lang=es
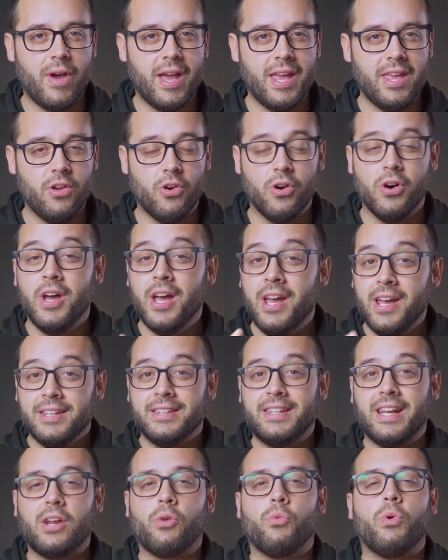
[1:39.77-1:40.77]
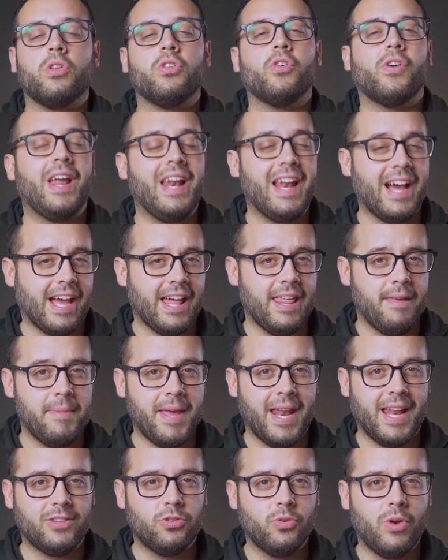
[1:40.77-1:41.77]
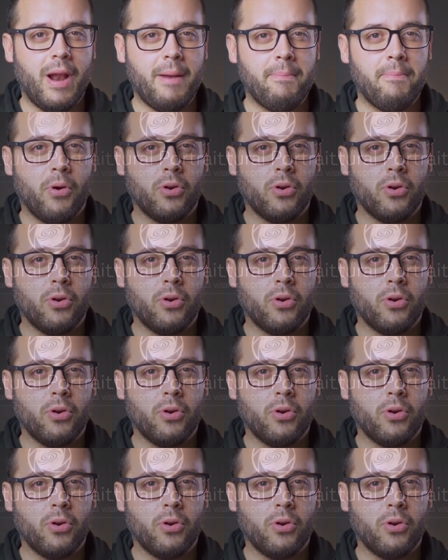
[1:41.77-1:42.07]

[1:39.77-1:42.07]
a ello, te recuerdo que en la Academia Natural